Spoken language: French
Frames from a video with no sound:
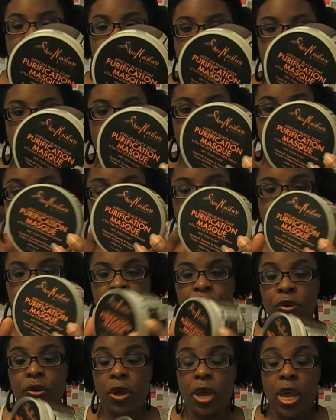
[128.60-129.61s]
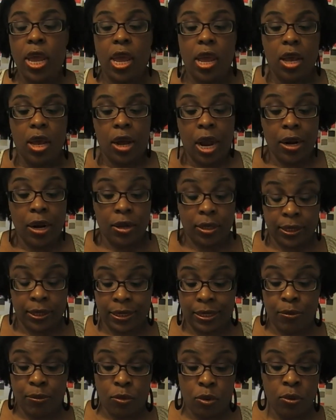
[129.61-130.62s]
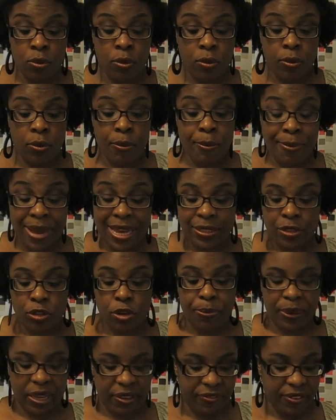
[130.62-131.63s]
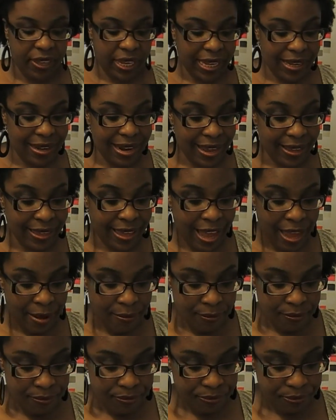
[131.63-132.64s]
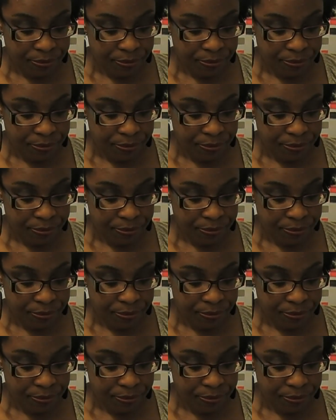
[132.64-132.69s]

euh, mes cheveux. Alors c'est mon masque préféré de la gamme.